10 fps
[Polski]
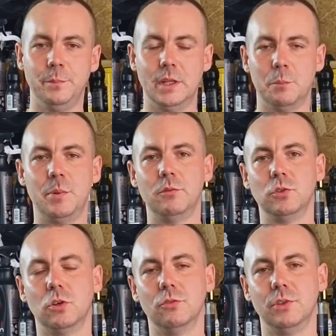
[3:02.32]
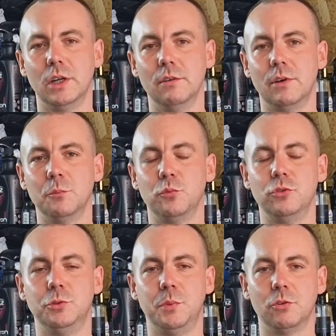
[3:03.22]
Na pewno o wiele Wam
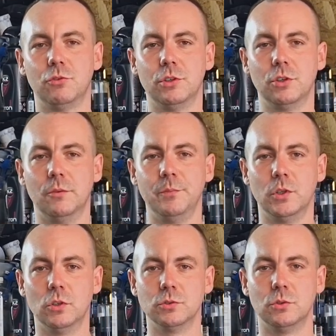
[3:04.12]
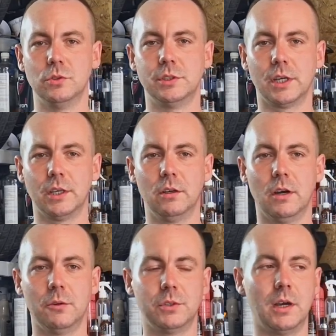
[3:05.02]
przyspieszy to rozruch
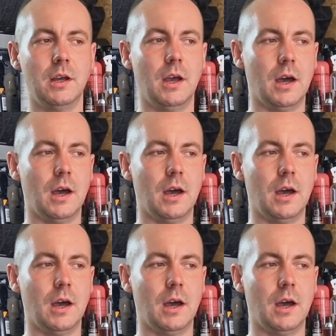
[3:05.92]
takiego auta.